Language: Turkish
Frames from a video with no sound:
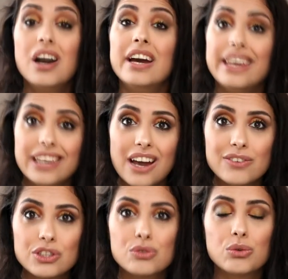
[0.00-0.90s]
İki
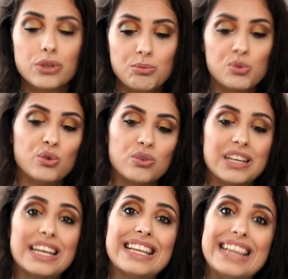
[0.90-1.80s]
hafta sonra bu
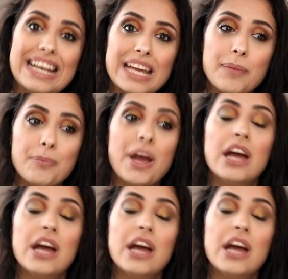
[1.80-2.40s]
ürünleri deneyip